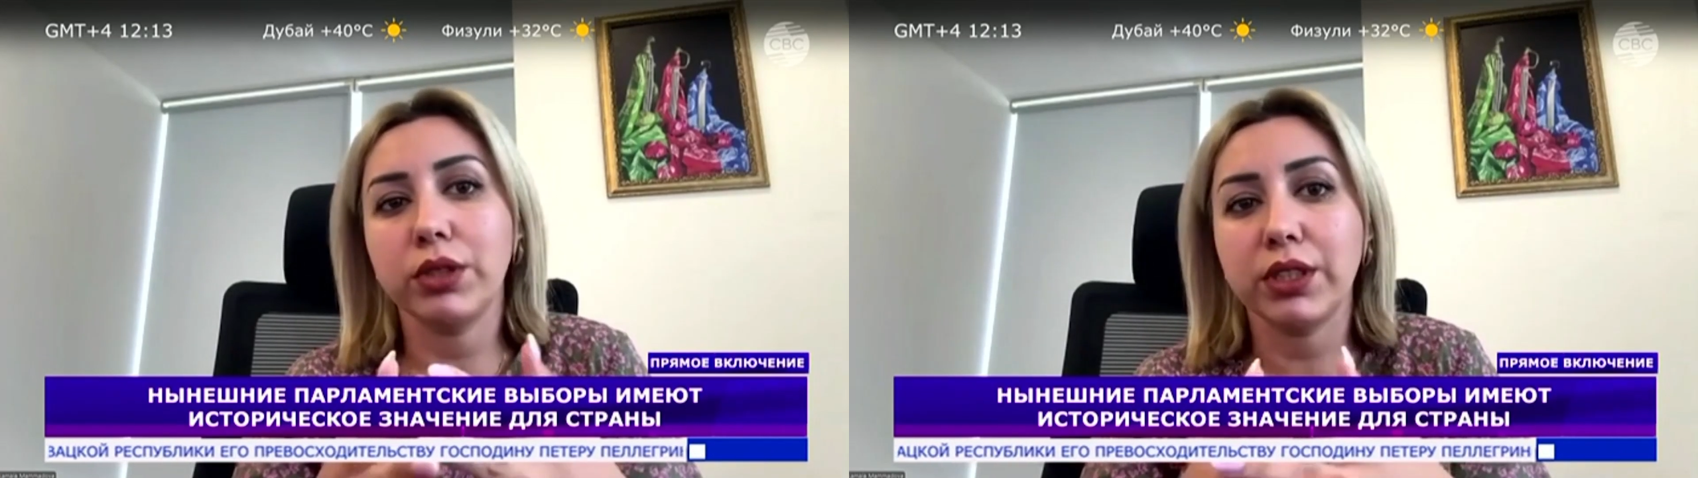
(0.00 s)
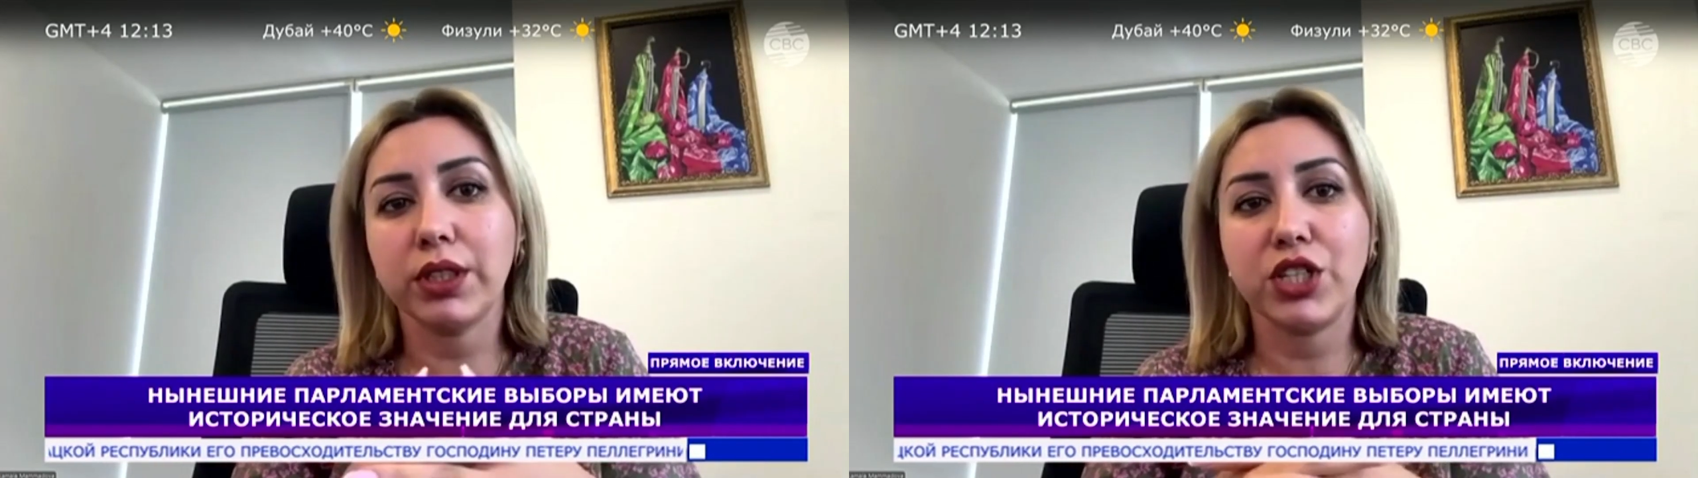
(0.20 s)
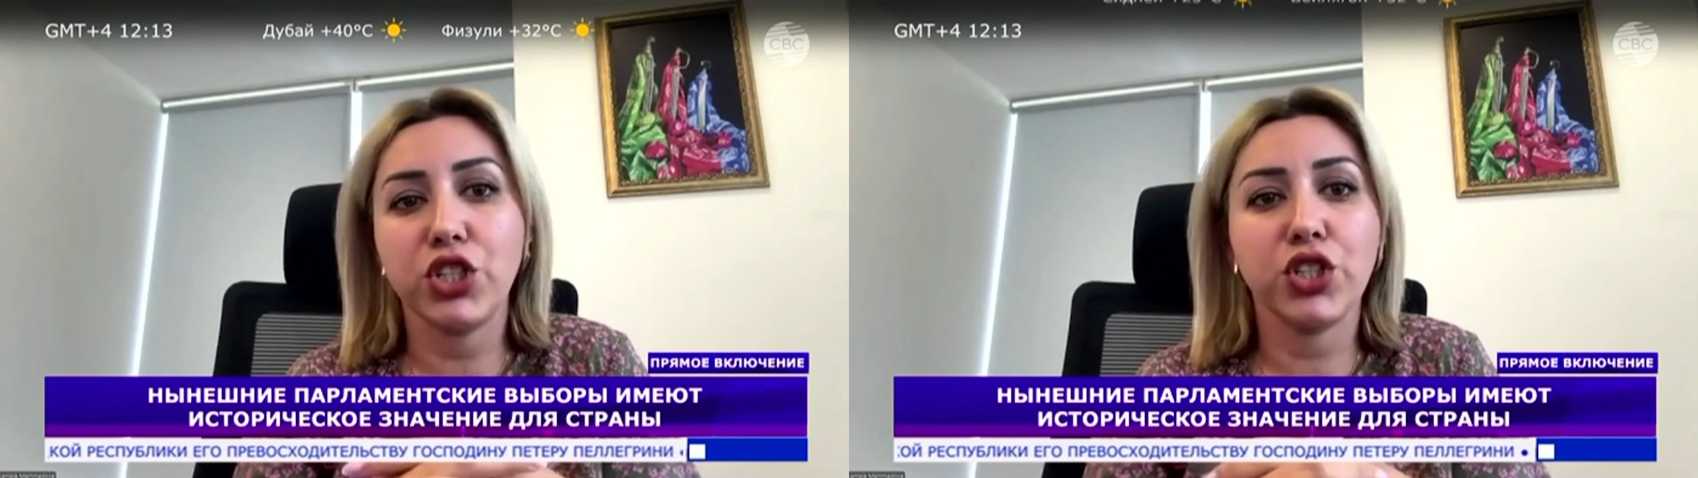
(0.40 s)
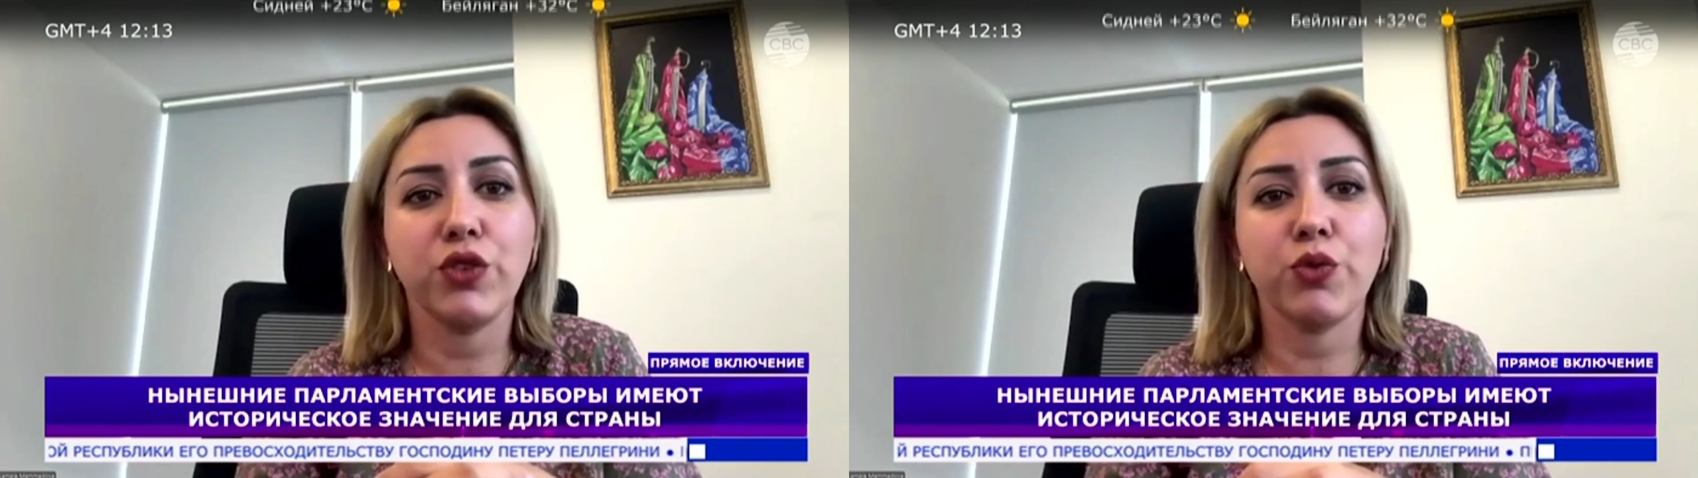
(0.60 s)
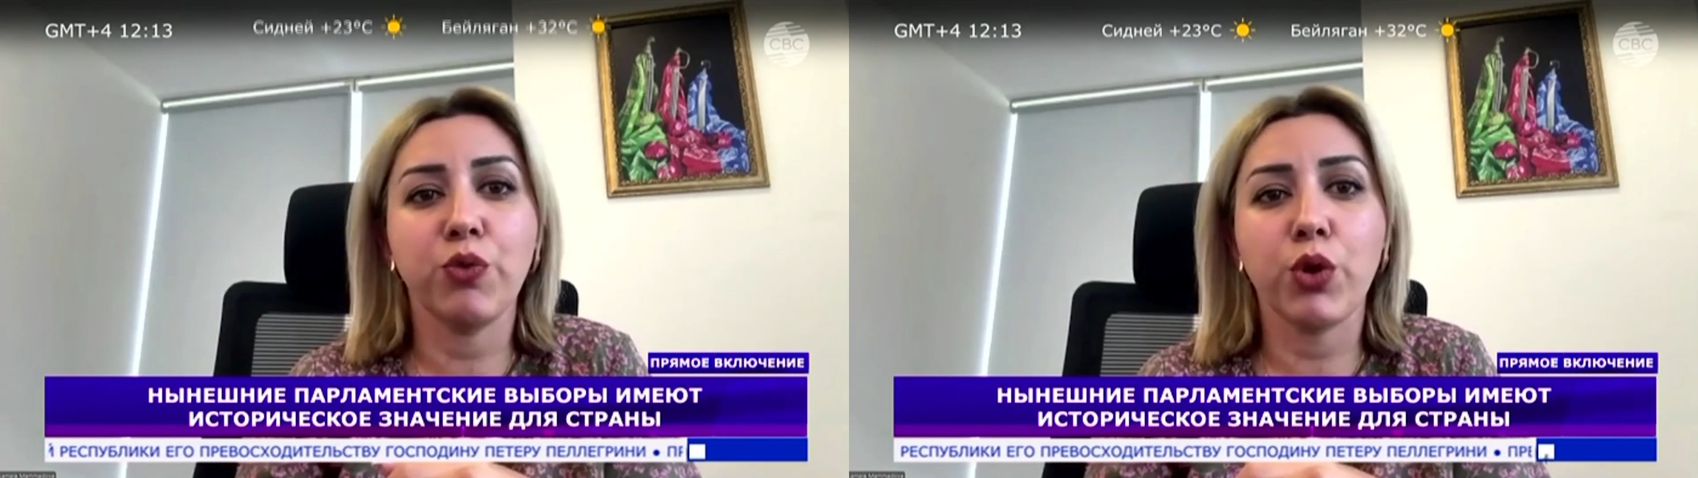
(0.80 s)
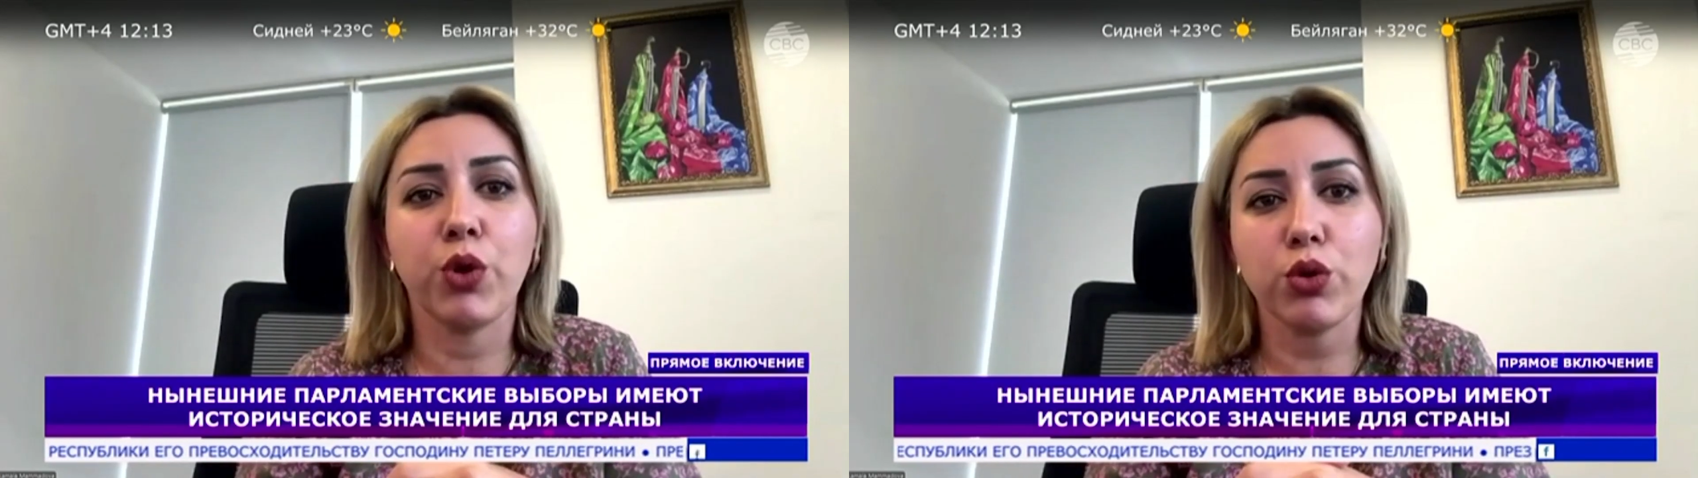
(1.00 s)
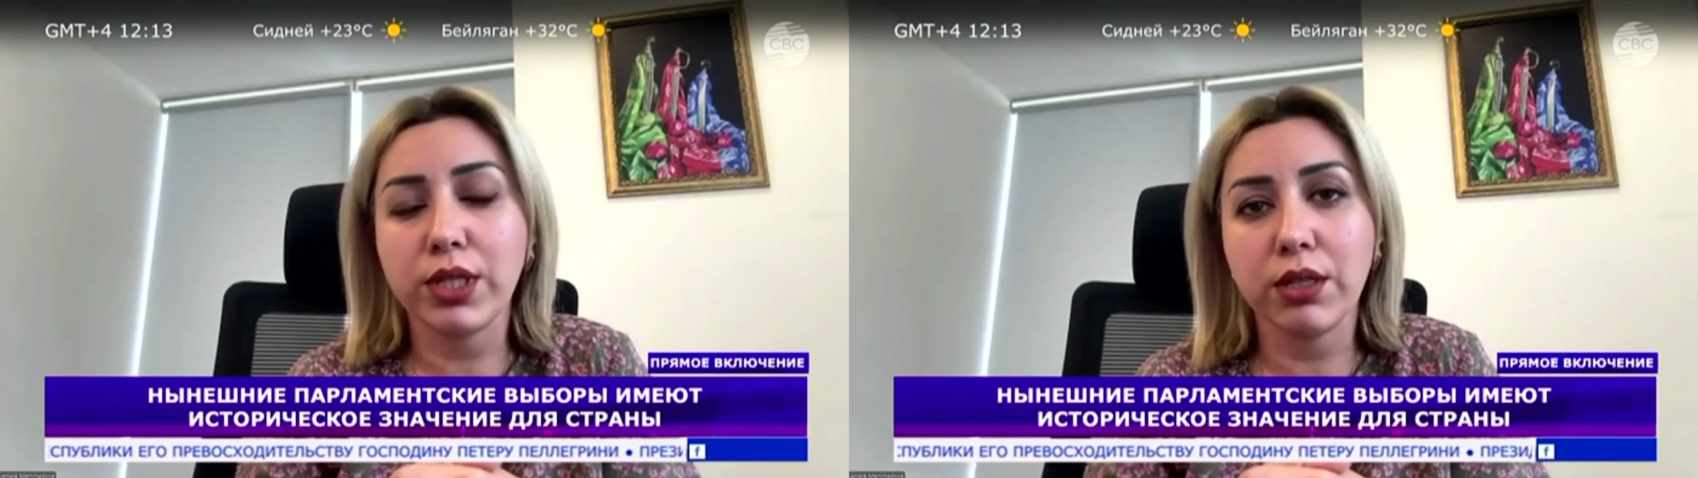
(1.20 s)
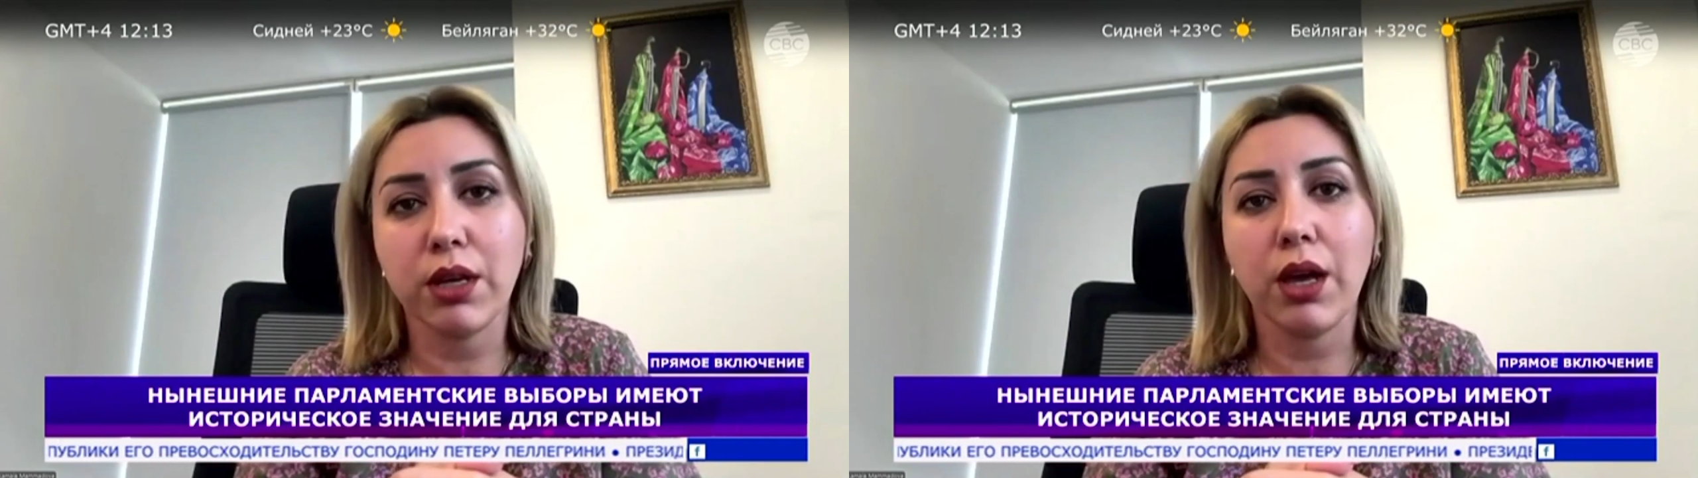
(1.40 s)
делать различные
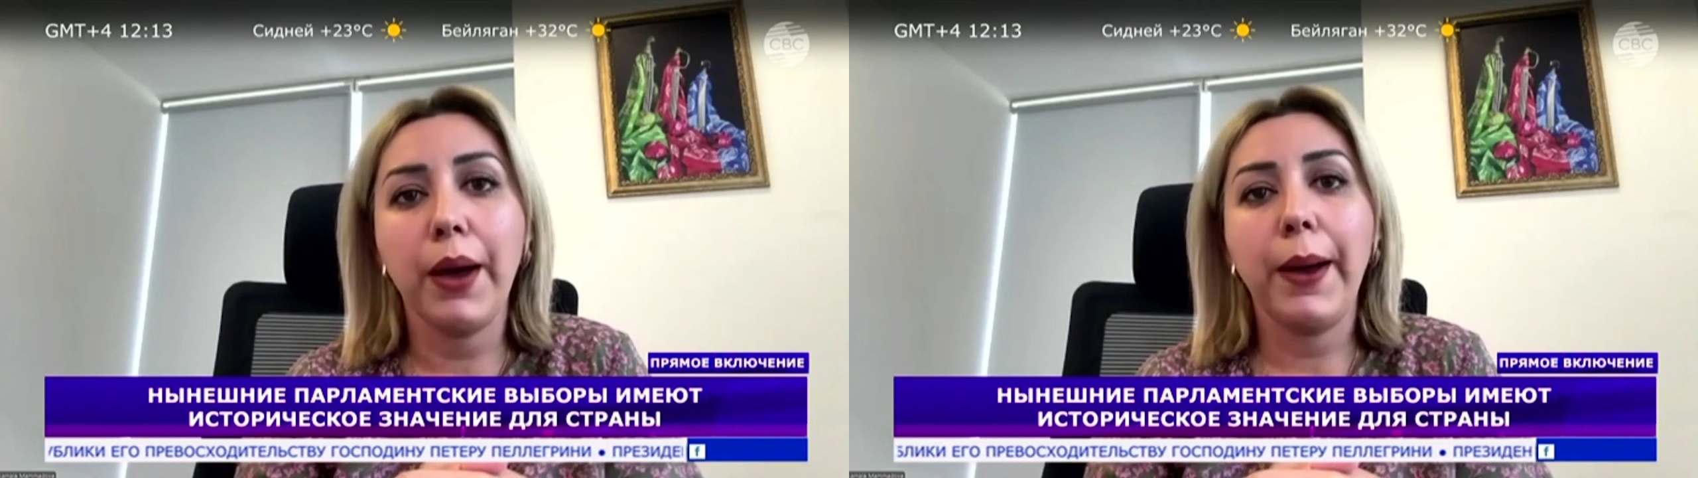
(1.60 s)
вбросы